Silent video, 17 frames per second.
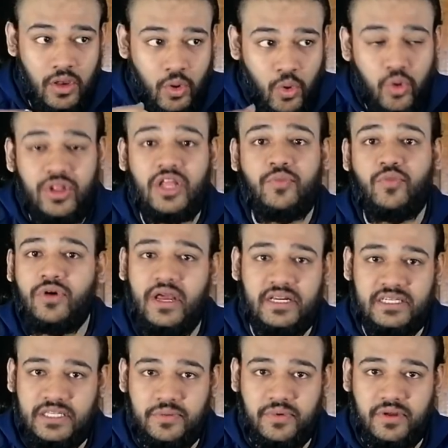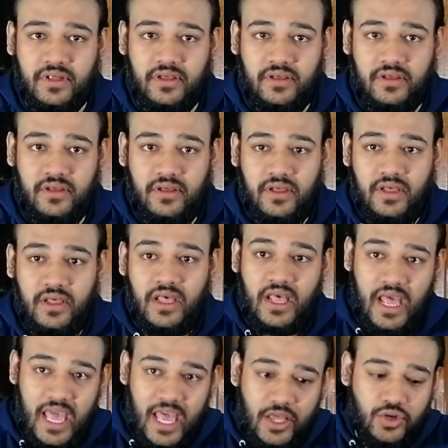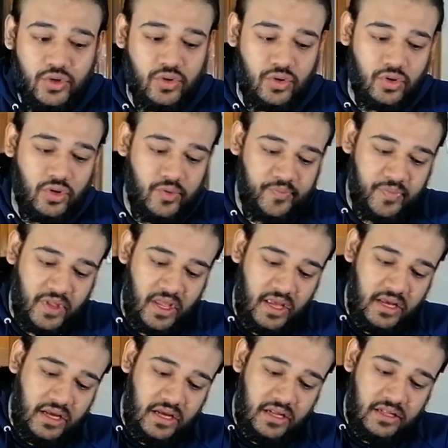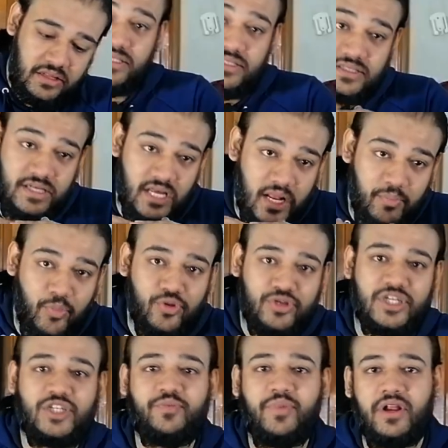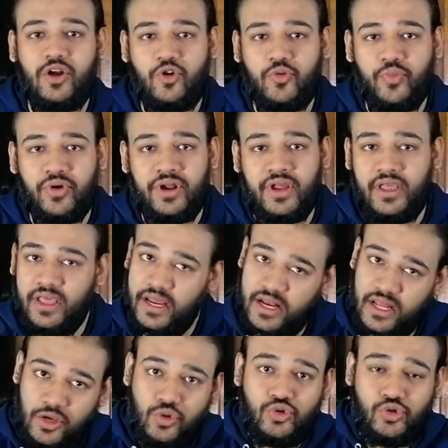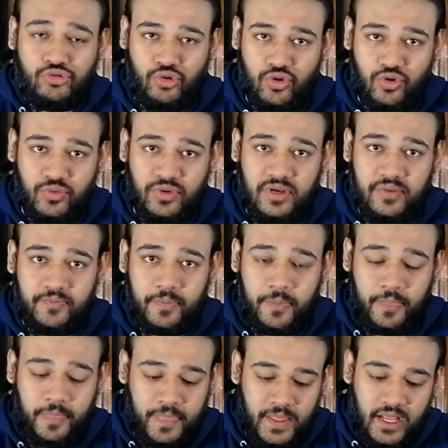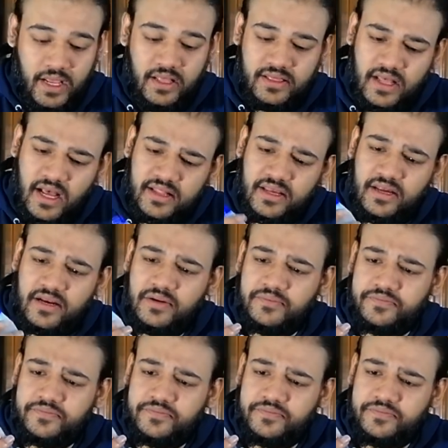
ক্ষতির মুখে আসতে পারে এই জন্য যারা পঁচিশ বারের উপরে এটা ইউজ করবে তাদের